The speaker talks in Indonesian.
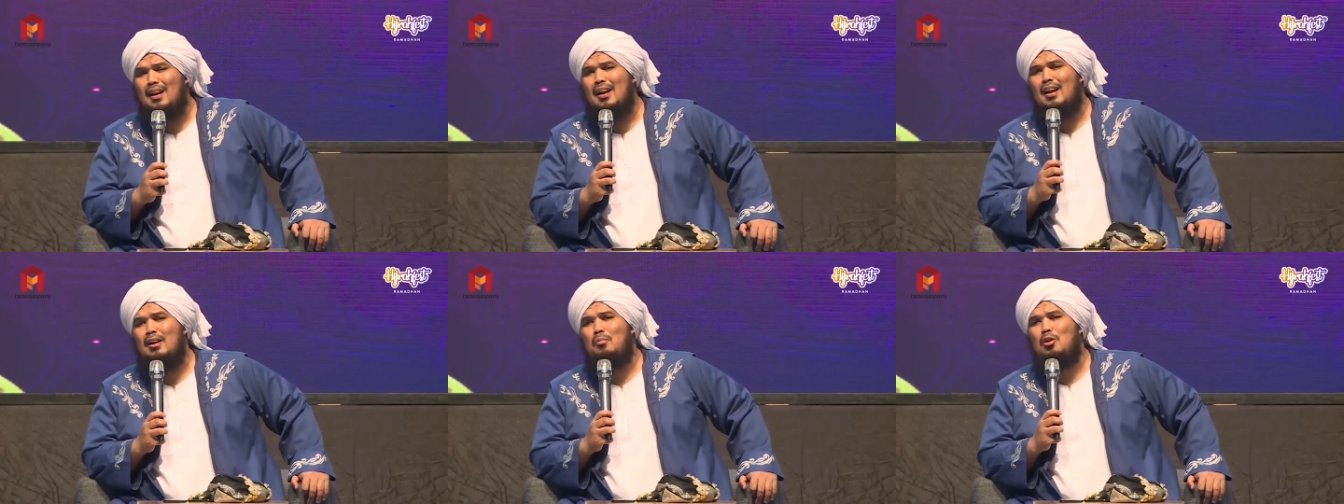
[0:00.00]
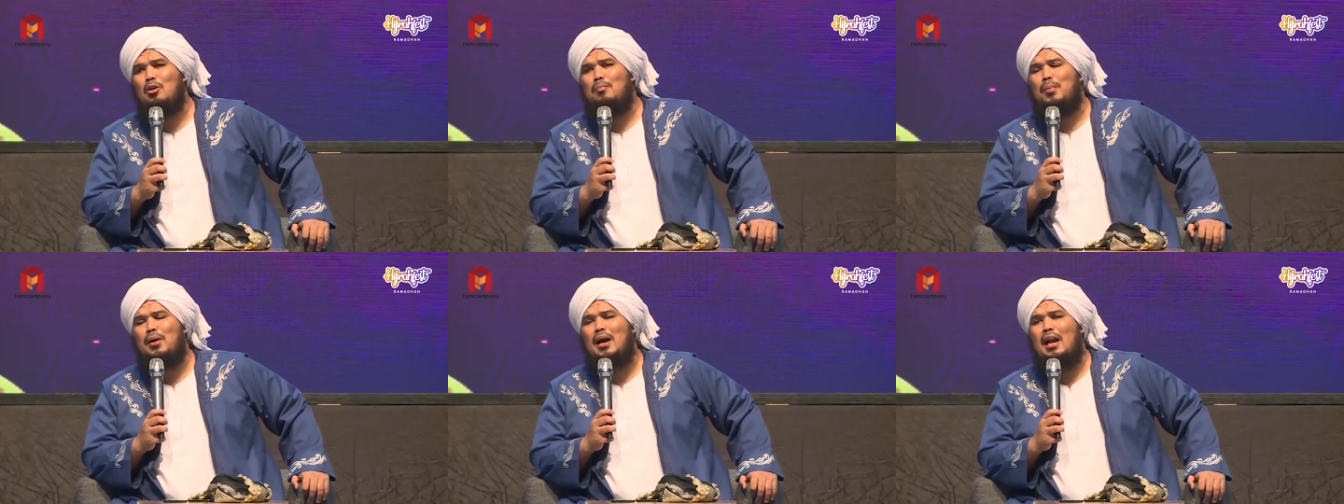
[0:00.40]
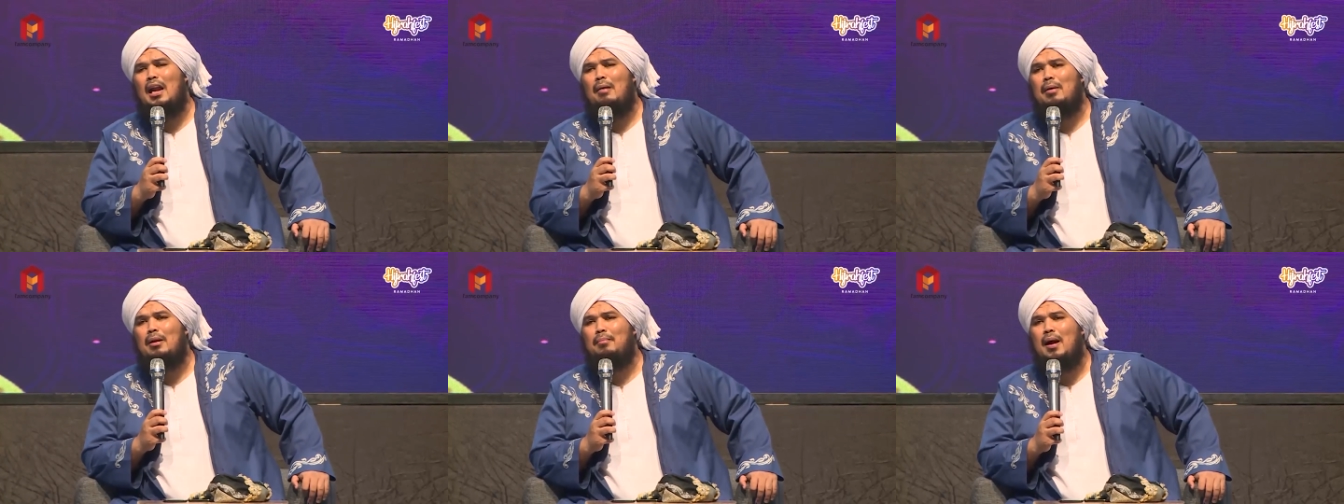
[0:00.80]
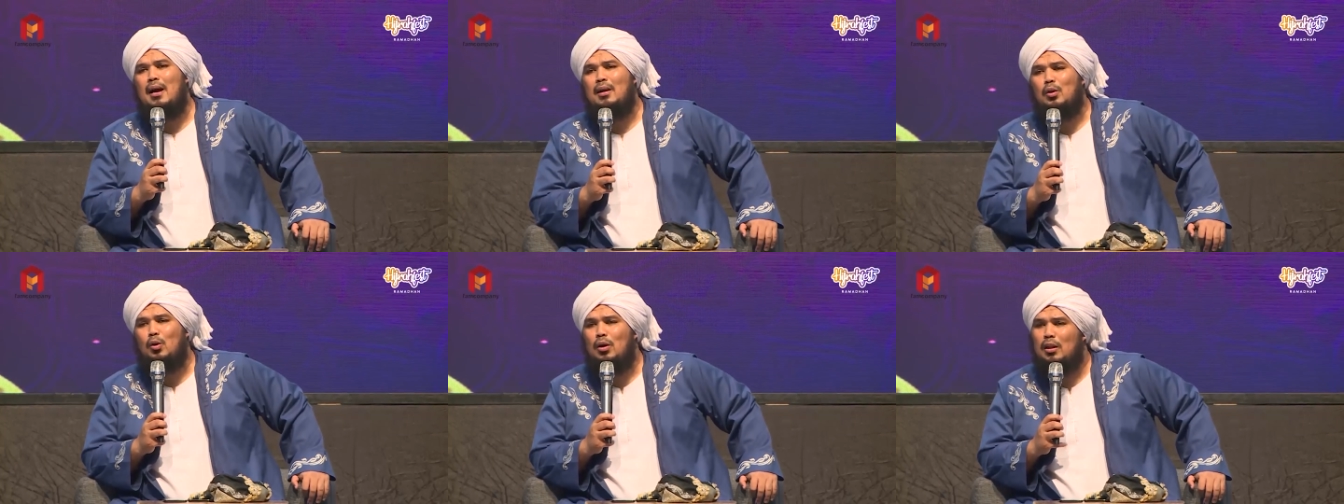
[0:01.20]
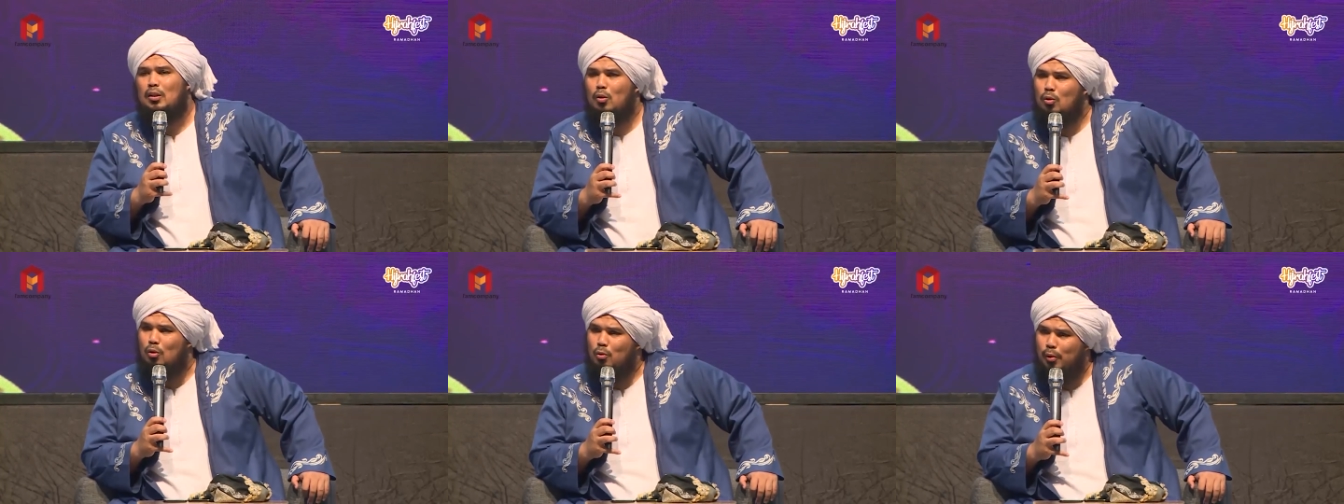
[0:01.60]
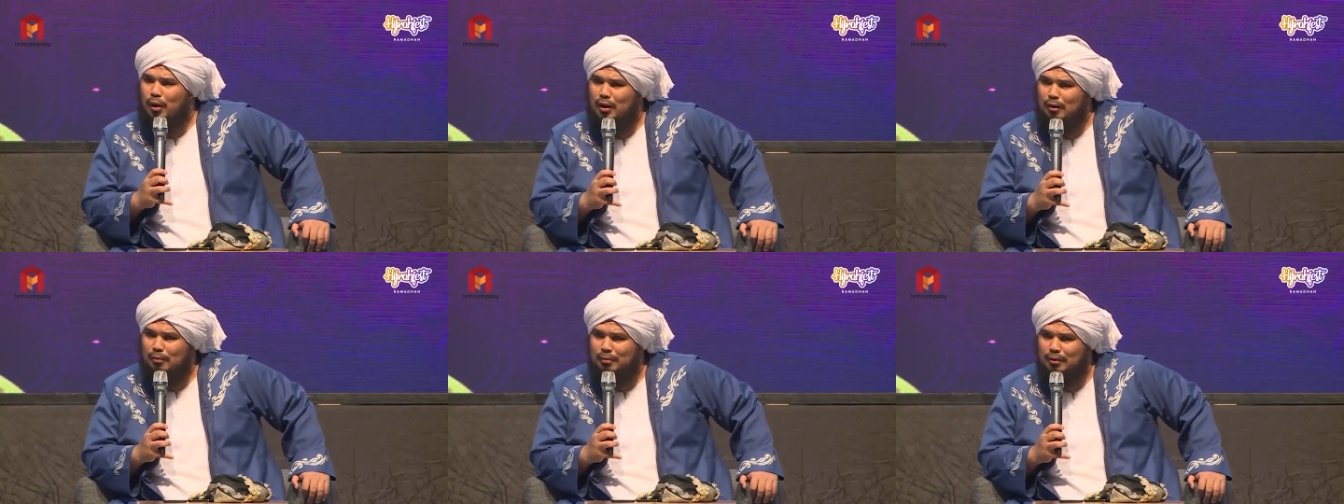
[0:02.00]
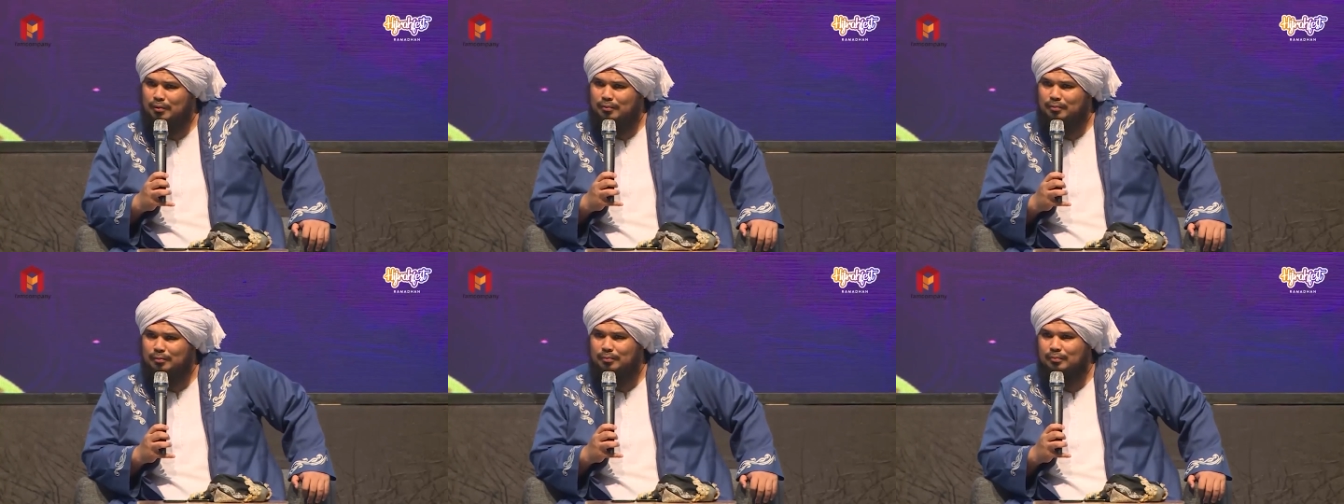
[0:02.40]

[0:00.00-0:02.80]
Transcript: Karena belum pengalaman bangkrutlah toko kue ini, Pak.